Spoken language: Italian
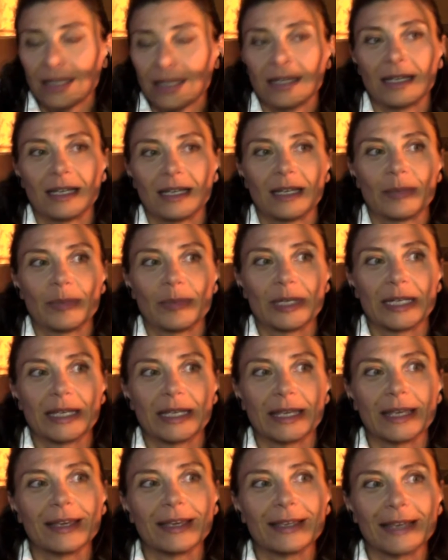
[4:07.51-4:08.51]
eh,
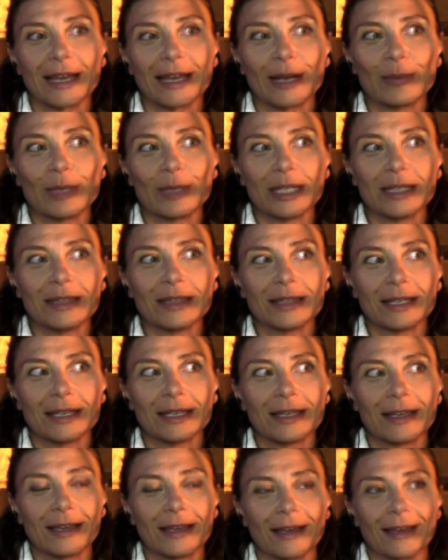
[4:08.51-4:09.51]
perché
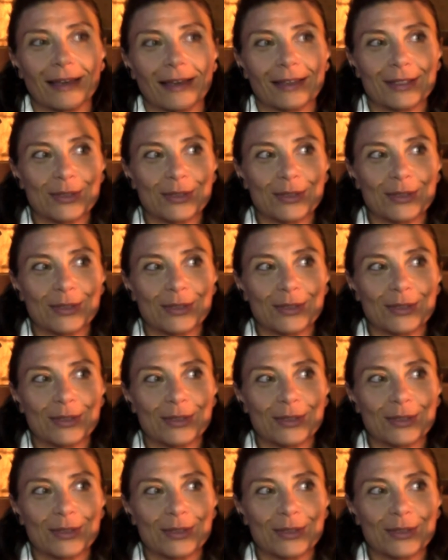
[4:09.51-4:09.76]
chiaramente eh,